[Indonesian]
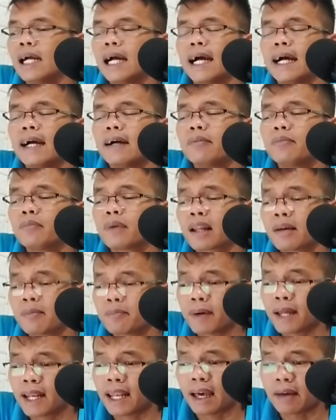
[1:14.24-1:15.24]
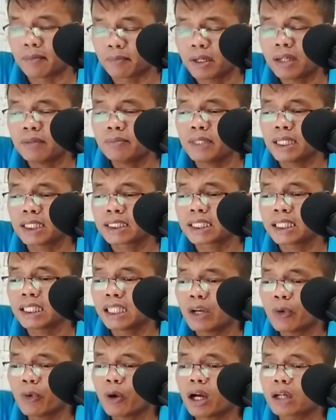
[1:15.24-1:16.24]
nah, berapa lama
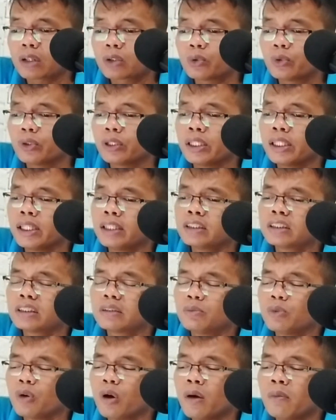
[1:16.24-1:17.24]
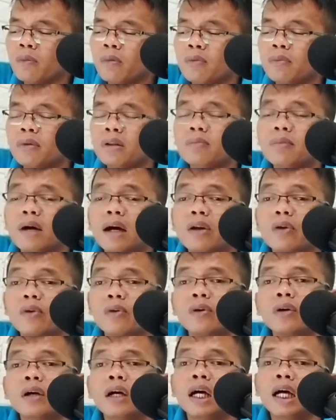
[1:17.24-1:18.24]
biasanya waktu indeks sebuah mobil baru
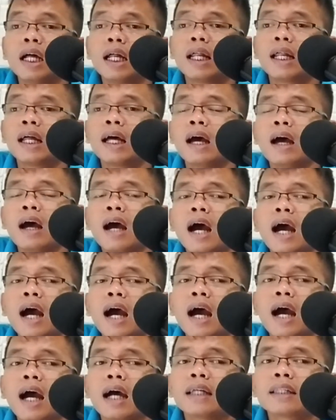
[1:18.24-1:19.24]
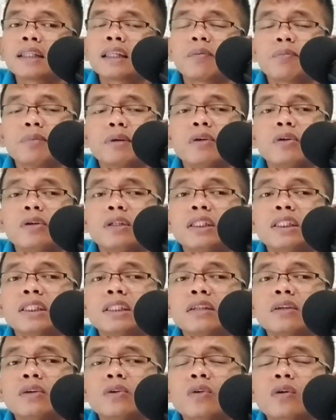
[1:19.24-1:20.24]
tapi di
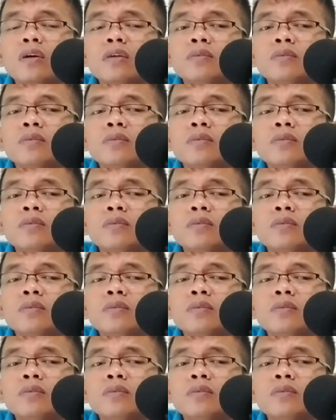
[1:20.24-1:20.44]
sini gue